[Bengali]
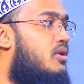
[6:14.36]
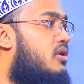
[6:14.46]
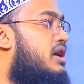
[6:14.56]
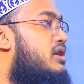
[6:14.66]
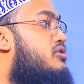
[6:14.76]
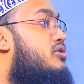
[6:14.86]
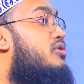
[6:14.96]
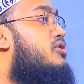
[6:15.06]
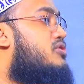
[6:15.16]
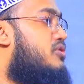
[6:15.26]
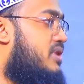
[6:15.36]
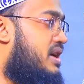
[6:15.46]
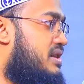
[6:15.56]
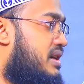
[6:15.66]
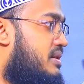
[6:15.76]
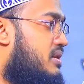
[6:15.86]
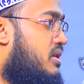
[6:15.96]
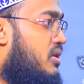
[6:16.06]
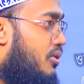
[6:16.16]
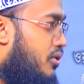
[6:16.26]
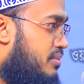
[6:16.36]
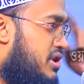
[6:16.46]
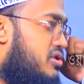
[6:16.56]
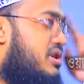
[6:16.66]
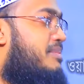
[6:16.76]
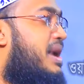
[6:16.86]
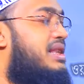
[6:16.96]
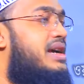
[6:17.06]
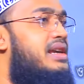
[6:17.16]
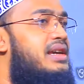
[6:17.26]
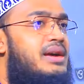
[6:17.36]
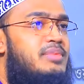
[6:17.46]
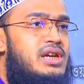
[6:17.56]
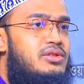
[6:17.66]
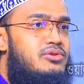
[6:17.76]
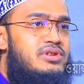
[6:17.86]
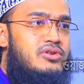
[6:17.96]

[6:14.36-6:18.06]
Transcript: অনেকের জন্য কষ্ট হয়ে যায় ওই বিষয়টা মাথায় রেখে আমি কিন্তু